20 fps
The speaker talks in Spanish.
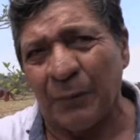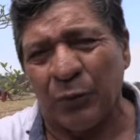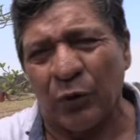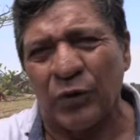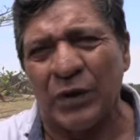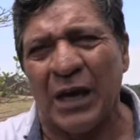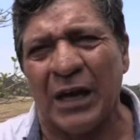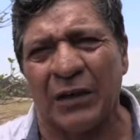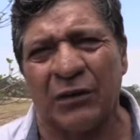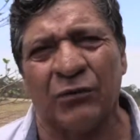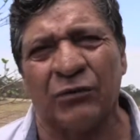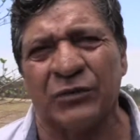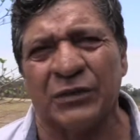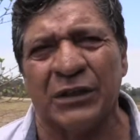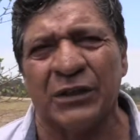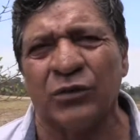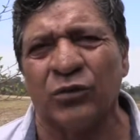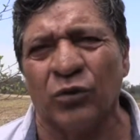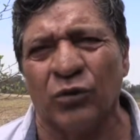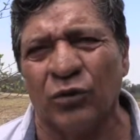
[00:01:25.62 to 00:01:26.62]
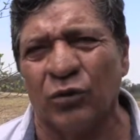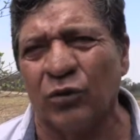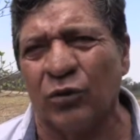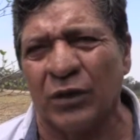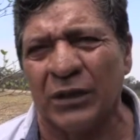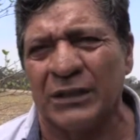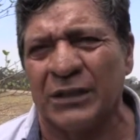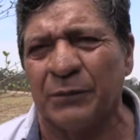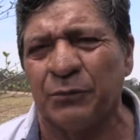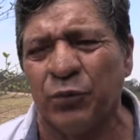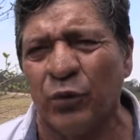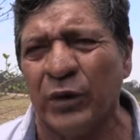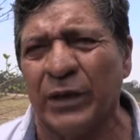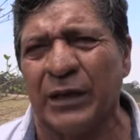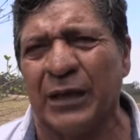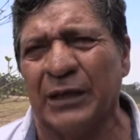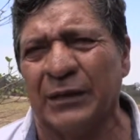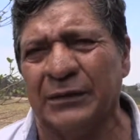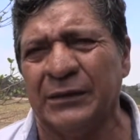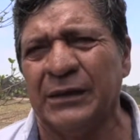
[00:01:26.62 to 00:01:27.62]
apoyarlos en todo lo que se
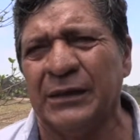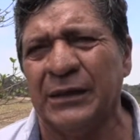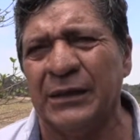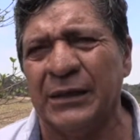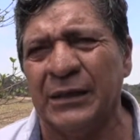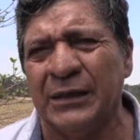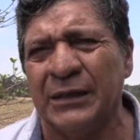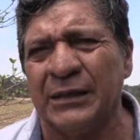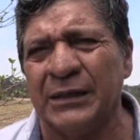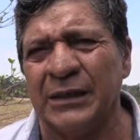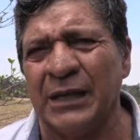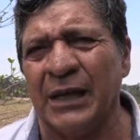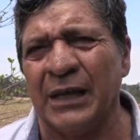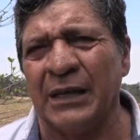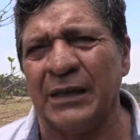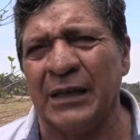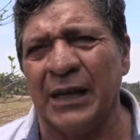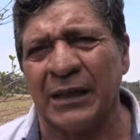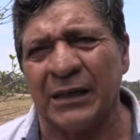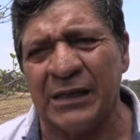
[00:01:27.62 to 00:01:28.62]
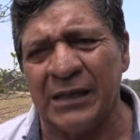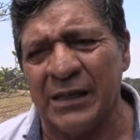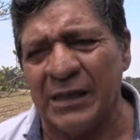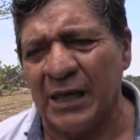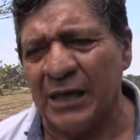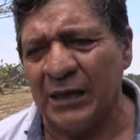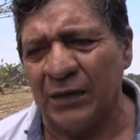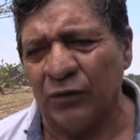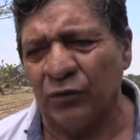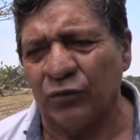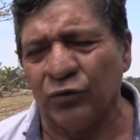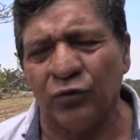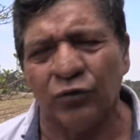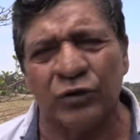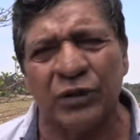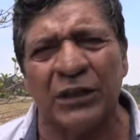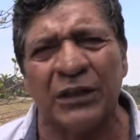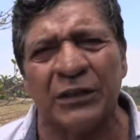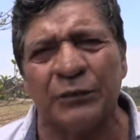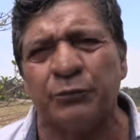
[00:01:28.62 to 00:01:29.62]
pueda. Ya de aquí a ellos no
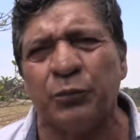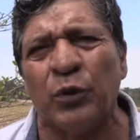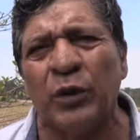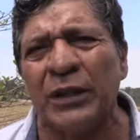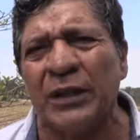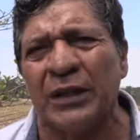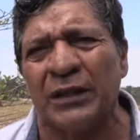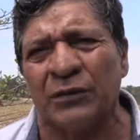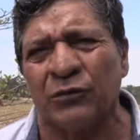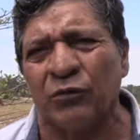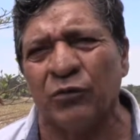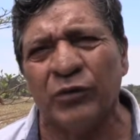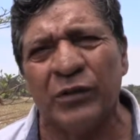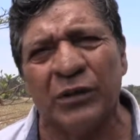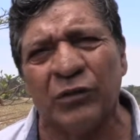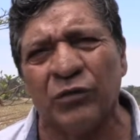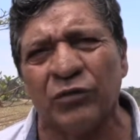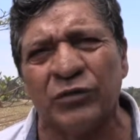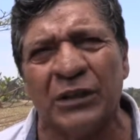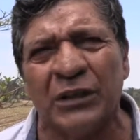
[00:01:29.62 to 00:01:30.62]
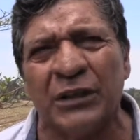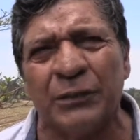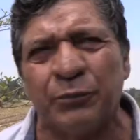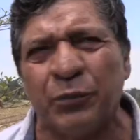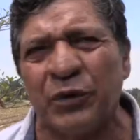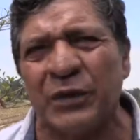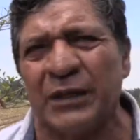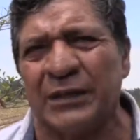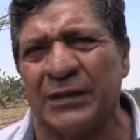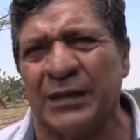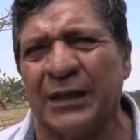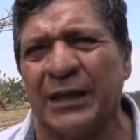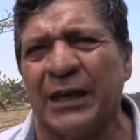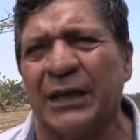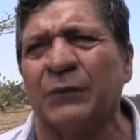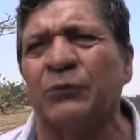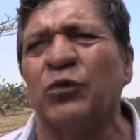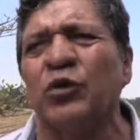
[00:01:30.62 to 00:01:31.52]
se les puede excluir, no se les puede sacar,